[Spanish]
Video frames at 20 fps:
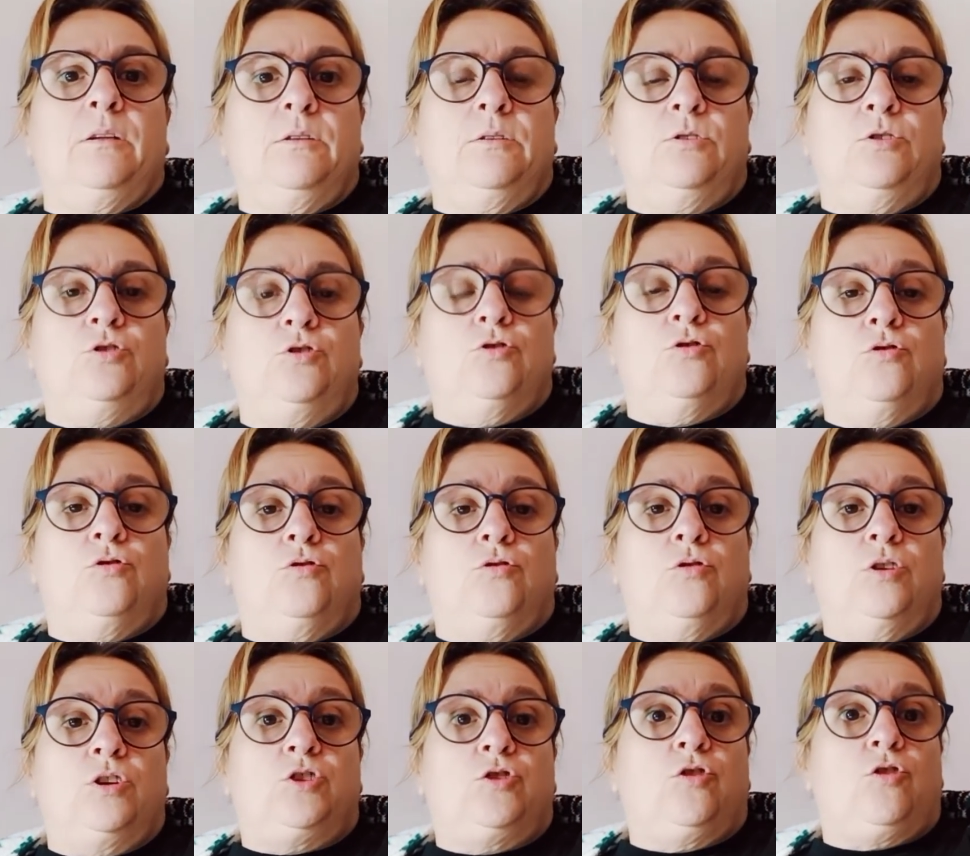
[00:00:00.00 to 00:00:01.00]

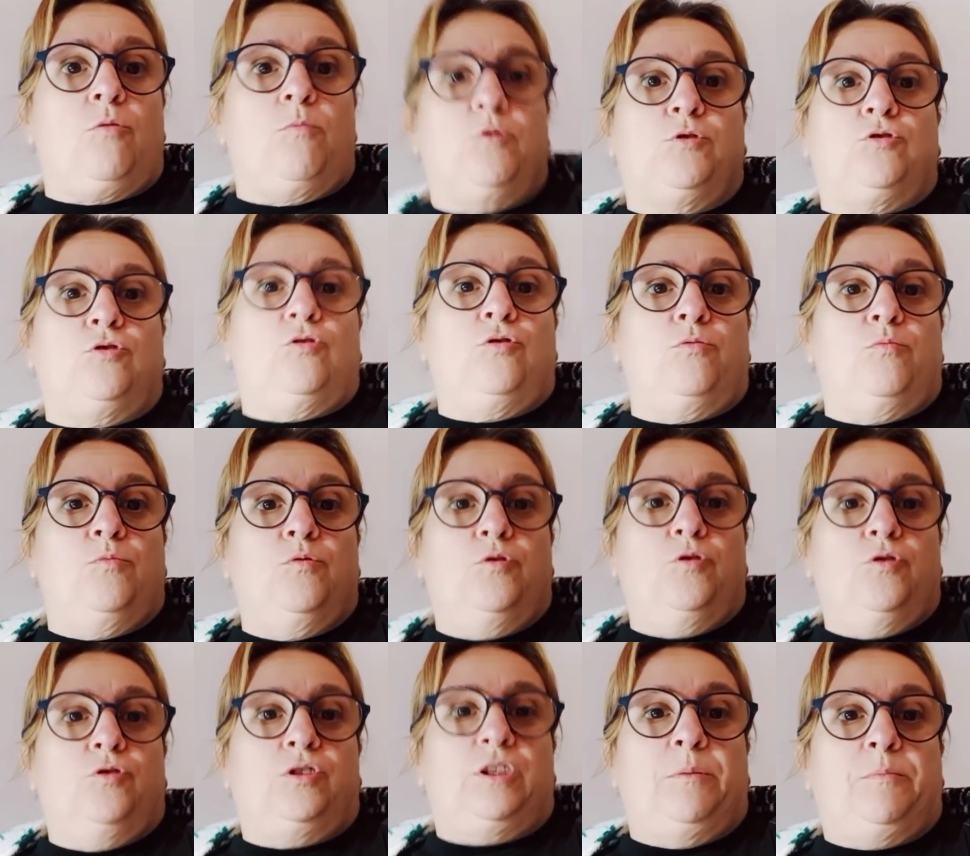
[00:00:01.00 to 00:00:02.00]
yo he hecho como todo el
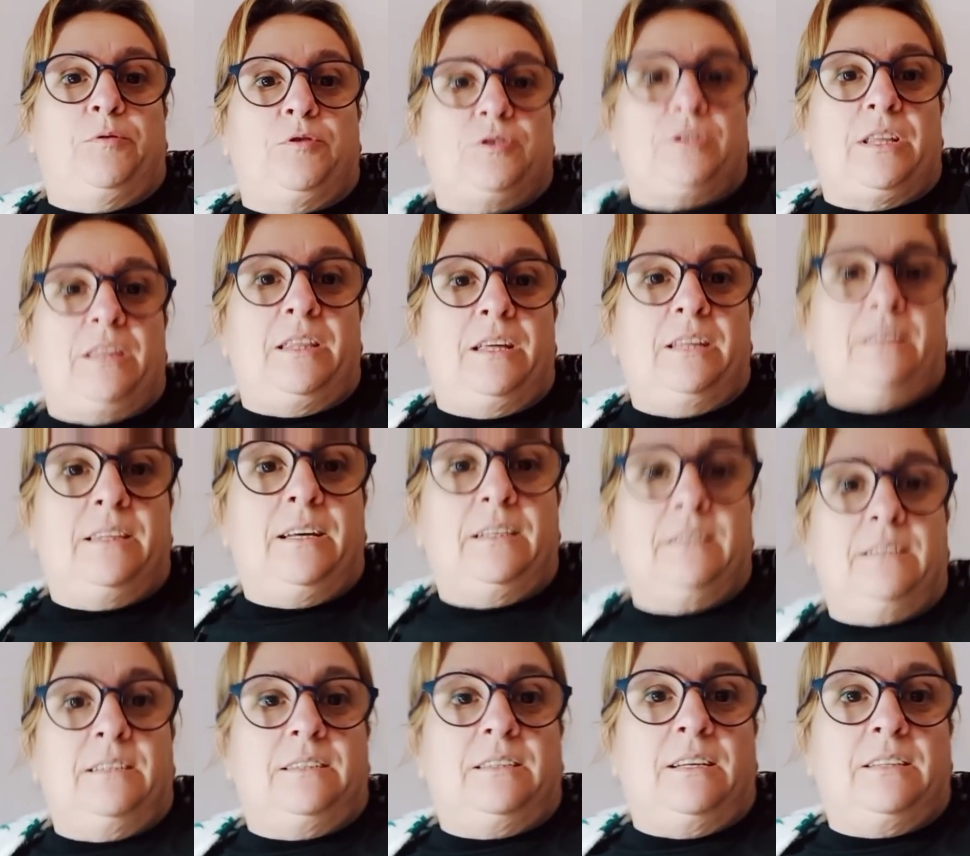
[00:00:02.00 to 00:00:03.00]
mundo tipos de
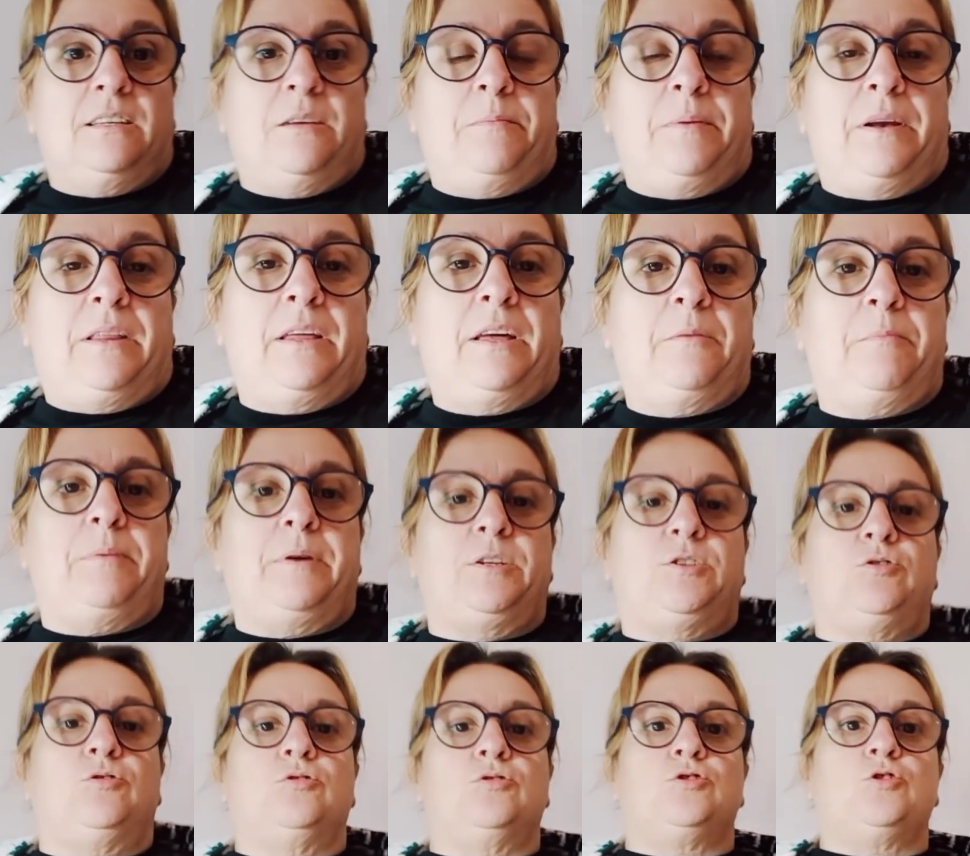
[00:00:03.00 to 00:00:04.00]
dietas de estas de perder
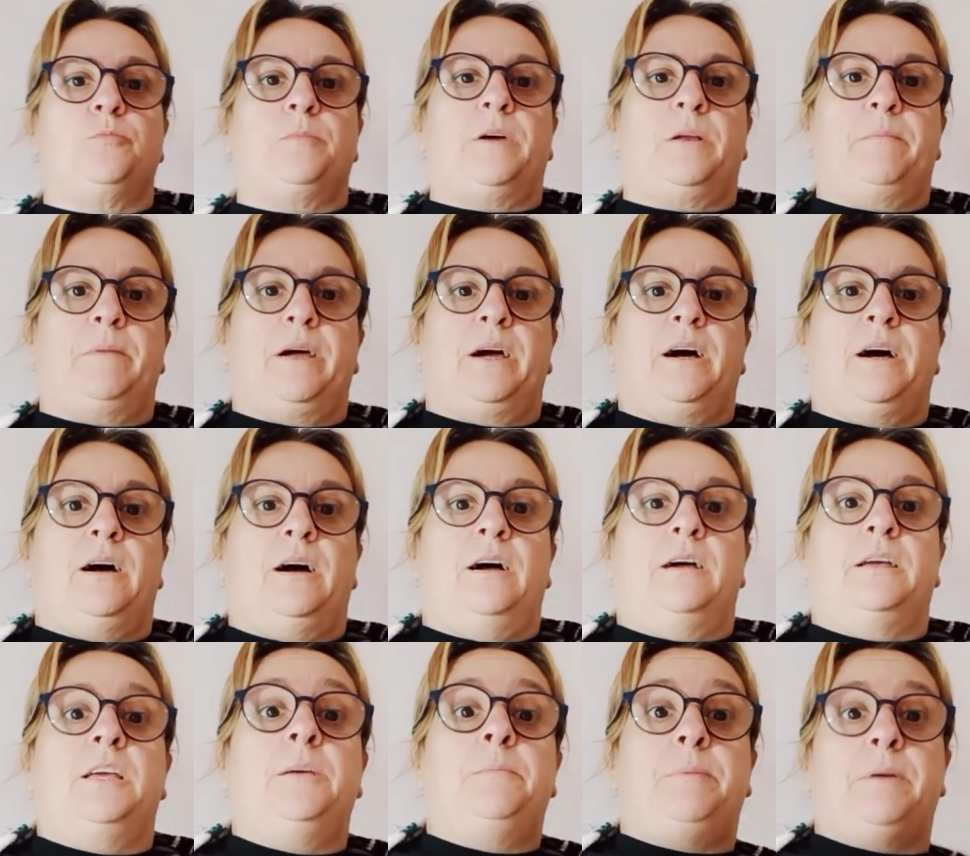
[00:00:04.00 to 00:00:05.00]
peso super
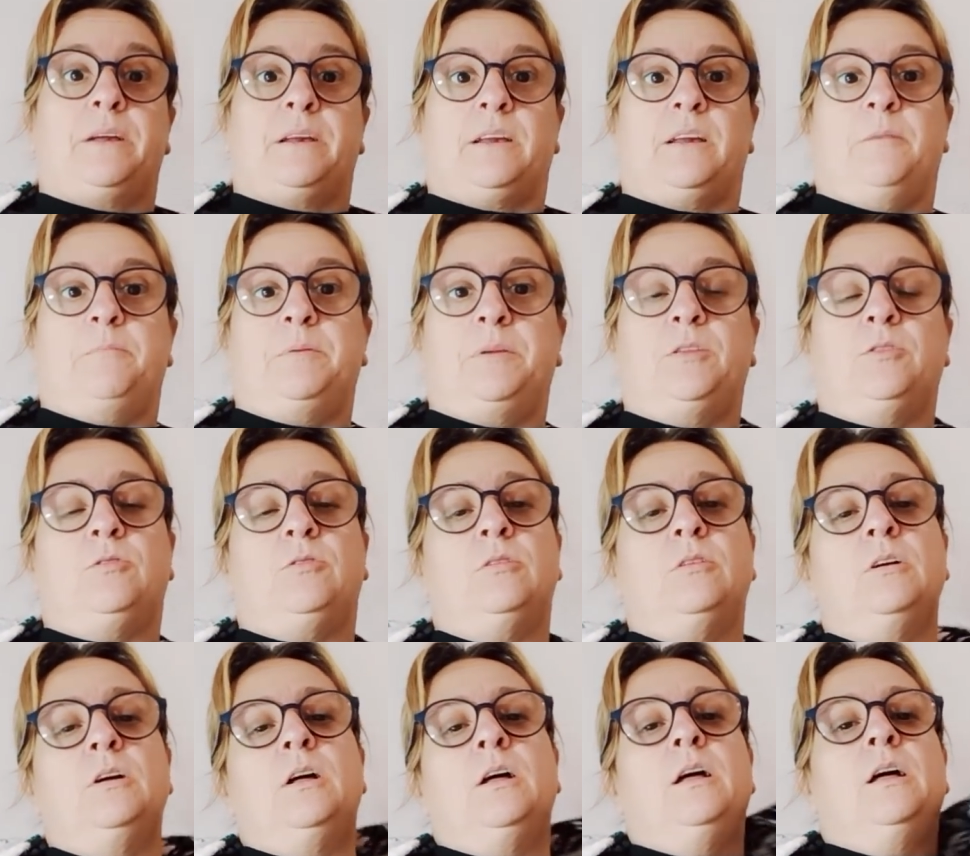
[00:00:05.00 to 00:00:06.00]
mega hiper rápido,